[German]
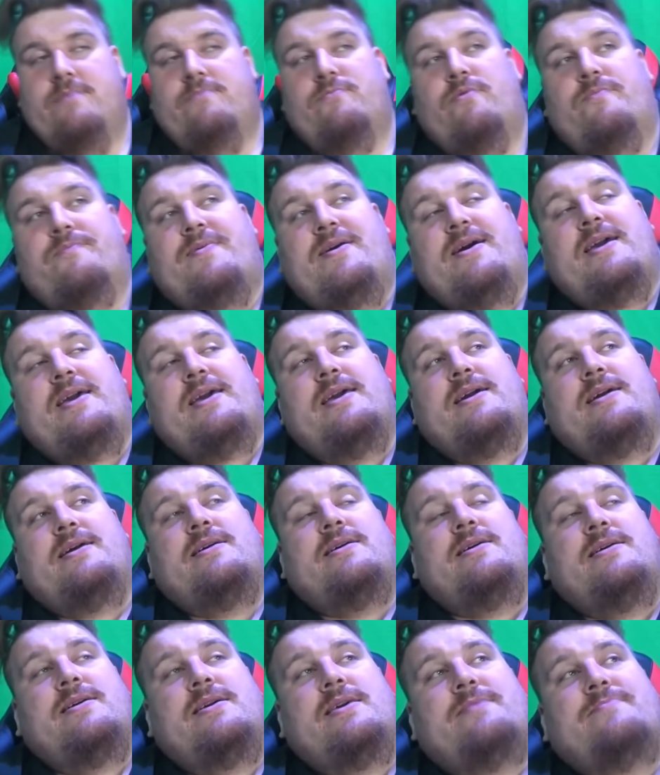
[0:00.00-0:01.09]
Wobei
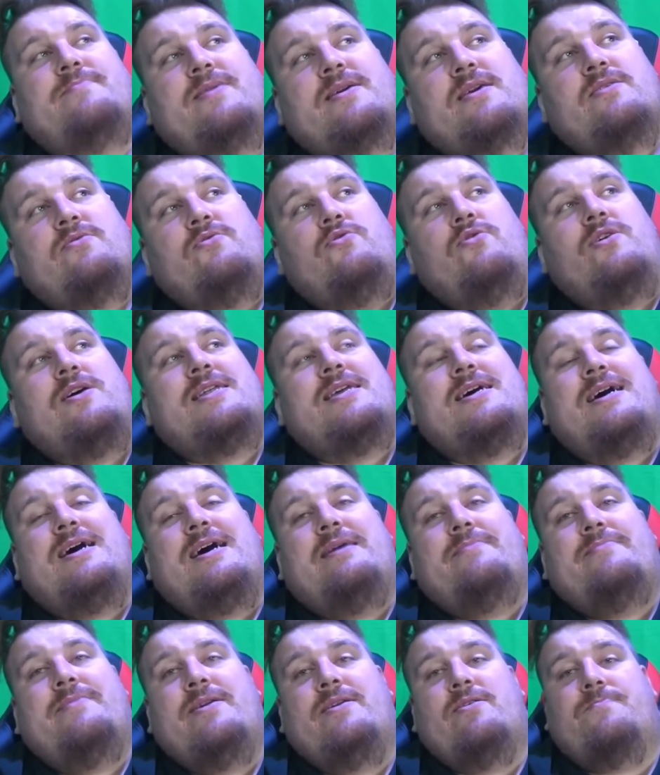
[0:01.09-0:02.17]
äh, ich mal gehört
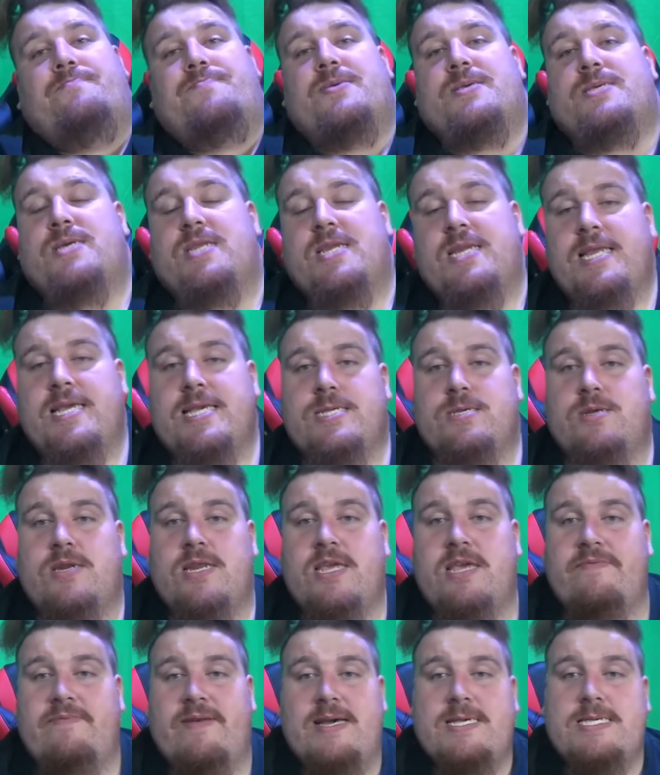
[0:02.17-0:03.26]
habe, ob das richtig ist oder
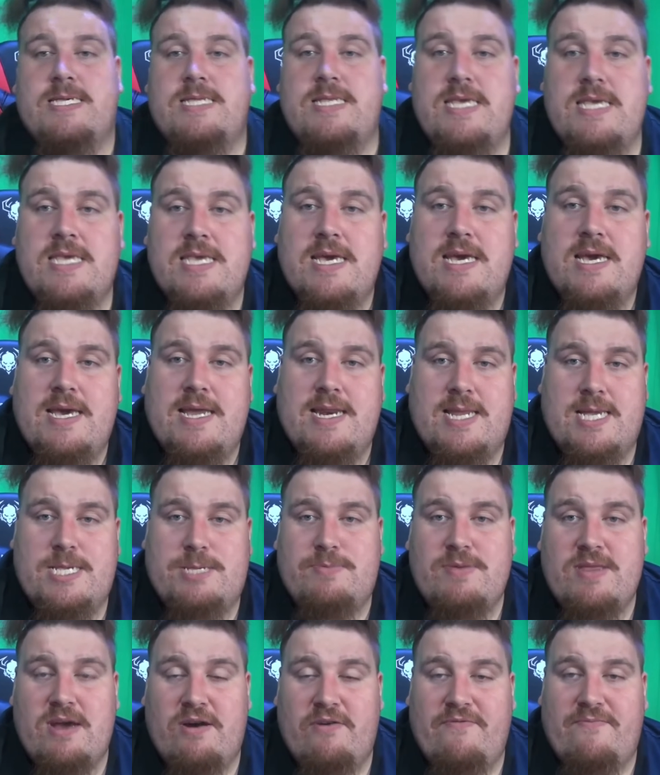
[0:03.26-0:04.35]
nicht, weiß ich nicht,
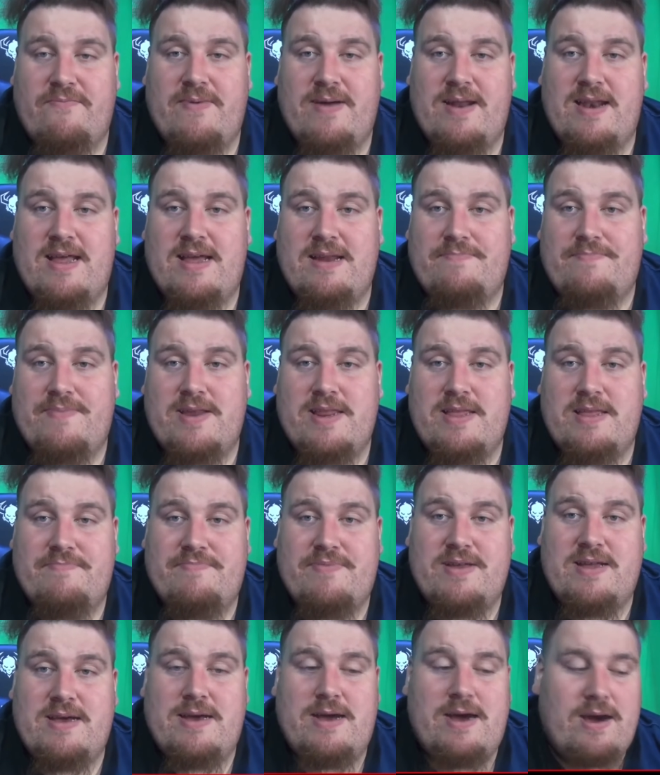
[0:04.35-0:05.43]
dass wiederaufladbare,
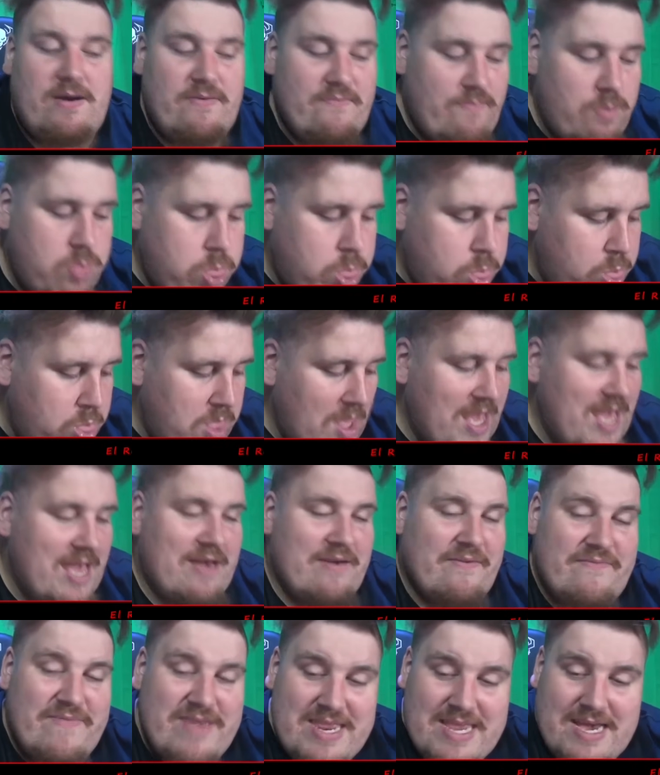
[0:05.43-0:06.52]
ba
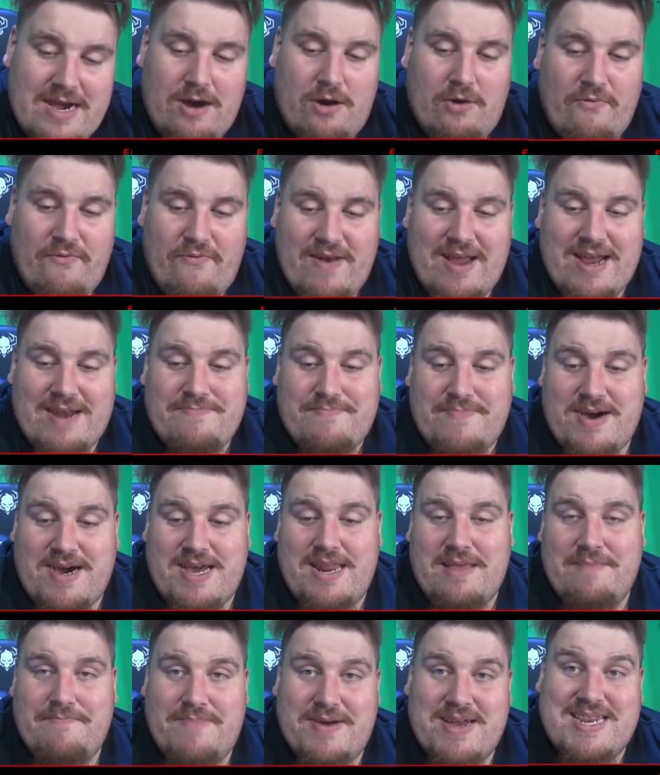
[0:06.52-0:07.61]

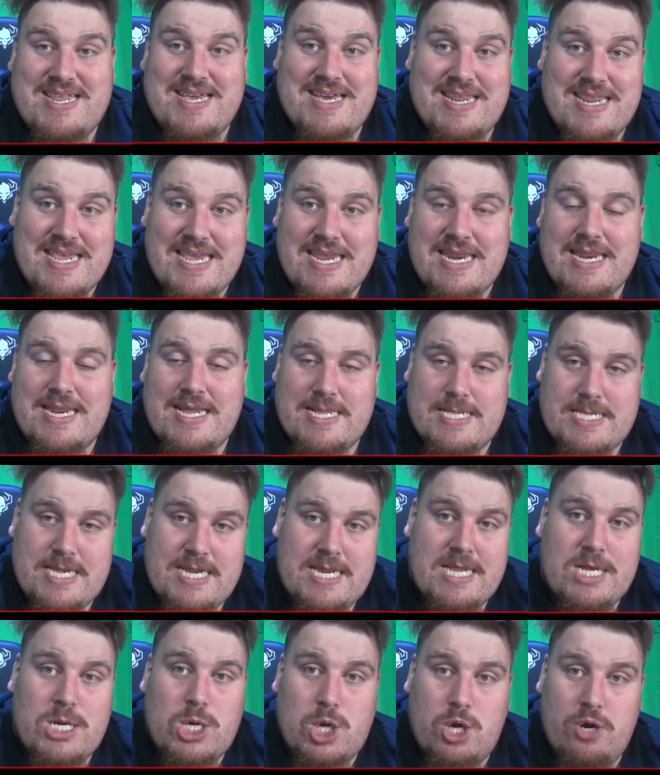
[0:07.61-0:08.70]
wiederaufladbare Batterien tatsächlich